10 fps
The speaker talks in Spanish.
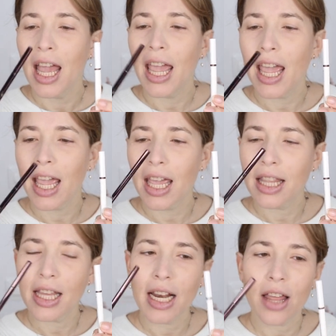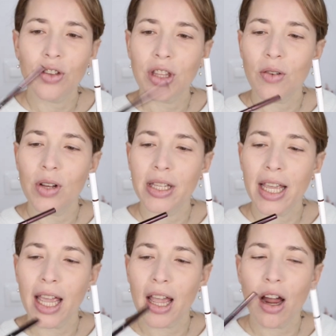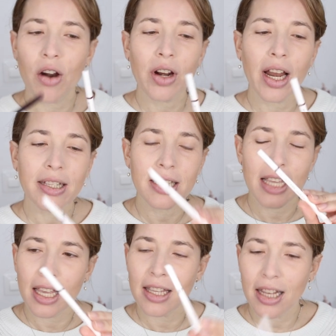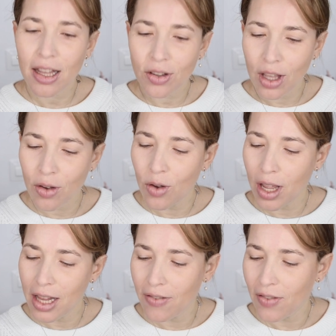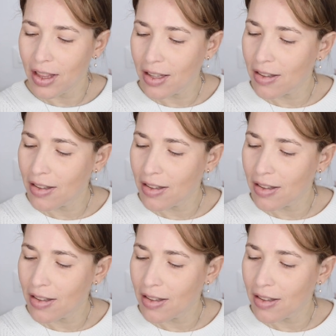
En este lado tengo el de Hourglass y en este lado tengo el de Fenty.